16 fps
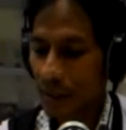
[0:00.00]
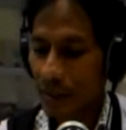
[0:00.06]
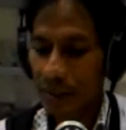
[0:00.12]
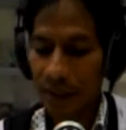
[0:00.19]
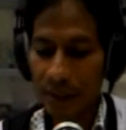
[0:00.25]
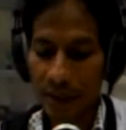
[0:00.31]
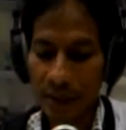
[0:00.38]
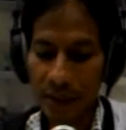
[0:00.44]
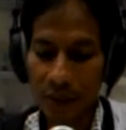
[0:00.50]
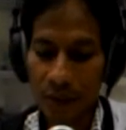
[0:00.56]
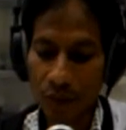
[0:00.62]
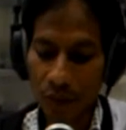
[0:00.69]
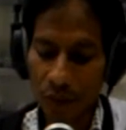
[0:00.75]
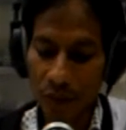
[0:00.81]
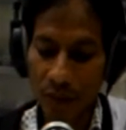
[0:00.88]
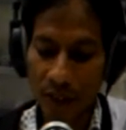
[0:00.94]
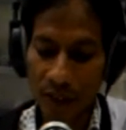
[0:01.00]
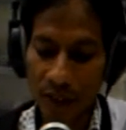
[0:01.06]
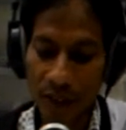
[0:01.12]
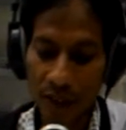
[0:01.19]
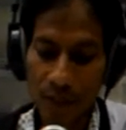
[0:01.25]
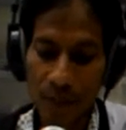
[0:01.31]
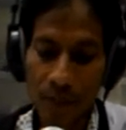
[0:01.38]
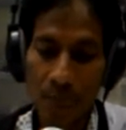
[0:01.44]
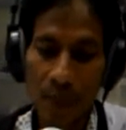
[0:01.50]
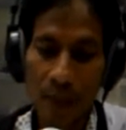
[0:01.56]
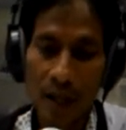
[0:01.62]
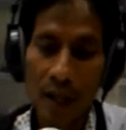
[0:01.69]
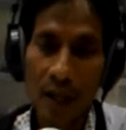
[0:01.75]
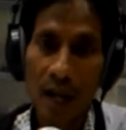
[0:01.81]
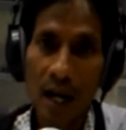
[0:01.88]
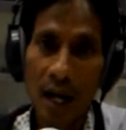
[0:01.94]
Jadi, saudara,
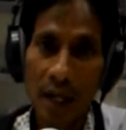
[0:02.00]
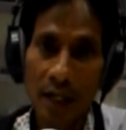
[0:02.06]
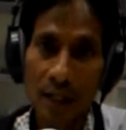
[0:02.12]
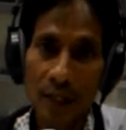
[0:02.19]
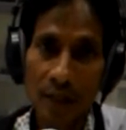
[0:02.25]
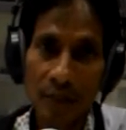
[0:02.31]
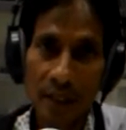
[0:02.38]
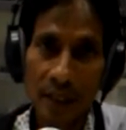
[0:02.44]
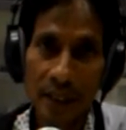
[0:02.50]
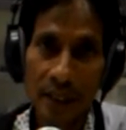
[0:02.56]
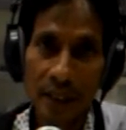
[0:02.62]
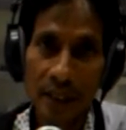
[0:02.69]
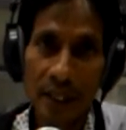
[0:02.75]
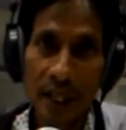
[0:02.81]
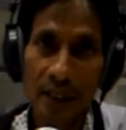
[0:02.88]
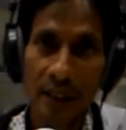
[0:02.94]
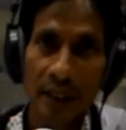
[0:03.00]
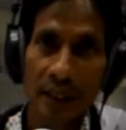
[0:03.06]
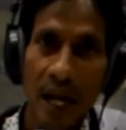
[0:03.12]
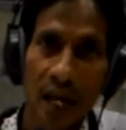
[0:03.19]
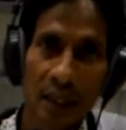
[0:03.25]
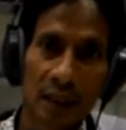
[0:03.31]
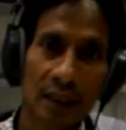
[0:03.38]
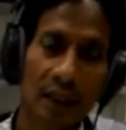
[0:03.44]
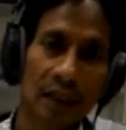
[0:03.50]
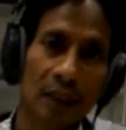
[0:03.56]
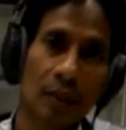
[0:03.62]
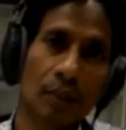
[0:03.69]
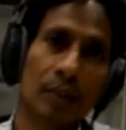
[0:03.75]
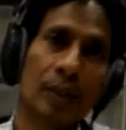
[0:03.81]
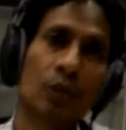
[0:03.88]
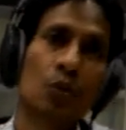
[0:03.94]
hanya mereka yang taat
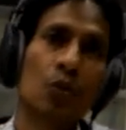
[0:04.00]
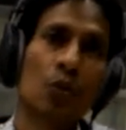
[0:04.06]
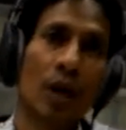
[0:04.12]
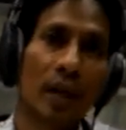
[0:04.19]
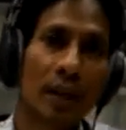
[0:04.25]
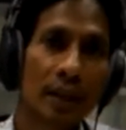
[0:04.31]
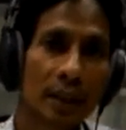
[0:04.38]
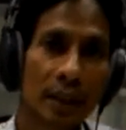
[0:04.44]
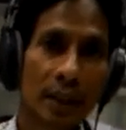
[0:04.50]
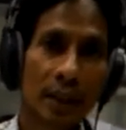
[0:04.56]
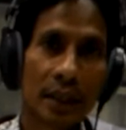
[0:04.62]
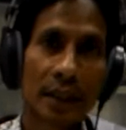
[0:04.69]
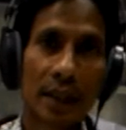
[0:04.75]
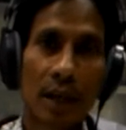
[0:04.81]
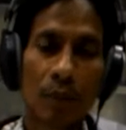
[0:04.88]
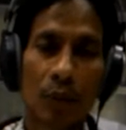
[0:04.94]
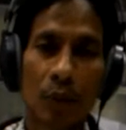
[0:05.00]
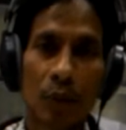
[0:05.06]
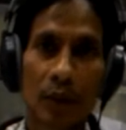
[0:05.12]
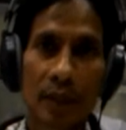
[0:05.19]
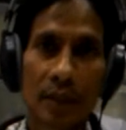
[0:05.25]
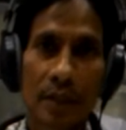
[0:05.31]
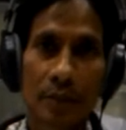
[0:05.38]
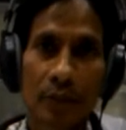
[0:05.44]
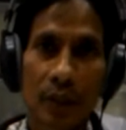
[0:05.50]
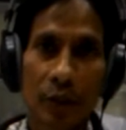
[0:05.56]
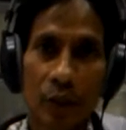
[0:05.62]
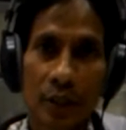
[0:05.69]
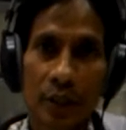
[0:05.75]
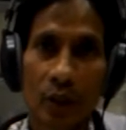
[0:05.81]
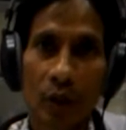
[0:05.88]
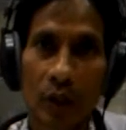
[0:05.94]
kepada Tuhan yang boleh
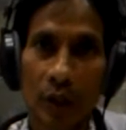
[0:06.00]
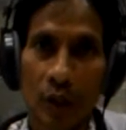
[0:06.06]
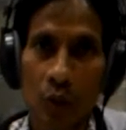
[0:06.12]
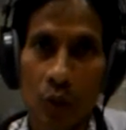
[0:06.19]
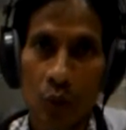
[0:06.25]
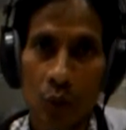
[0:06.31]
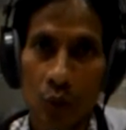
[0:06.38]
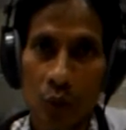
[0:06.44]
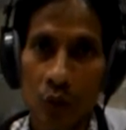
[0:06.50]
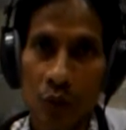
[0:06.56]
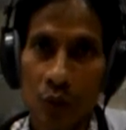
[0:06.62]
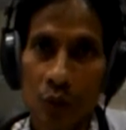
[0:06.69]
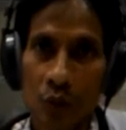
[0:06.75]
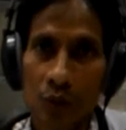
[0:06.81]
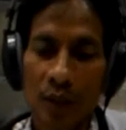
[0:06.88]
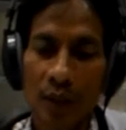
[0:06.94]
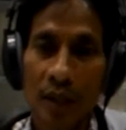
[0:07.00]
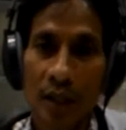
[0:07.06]
dipenuhi oleh Roh Kudus.